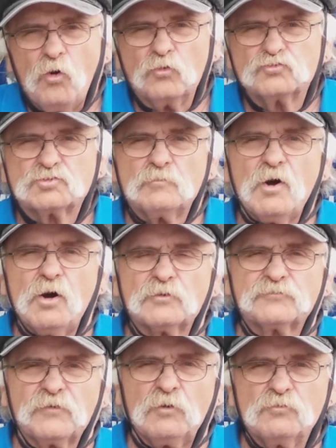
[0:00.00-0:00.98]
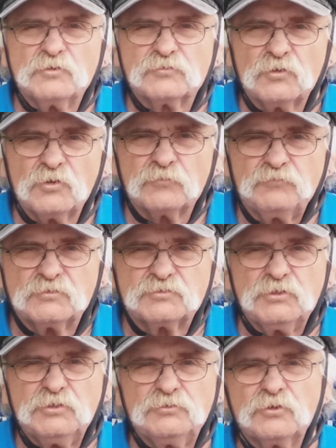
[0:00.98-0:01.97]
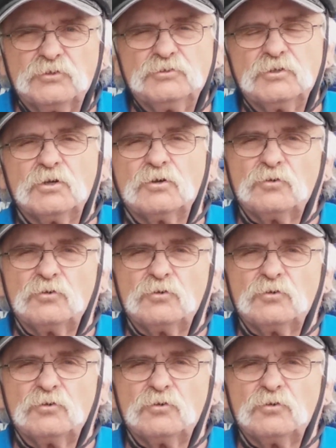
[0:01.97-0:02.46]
und zum HSV gesagt, wir sehen ja hier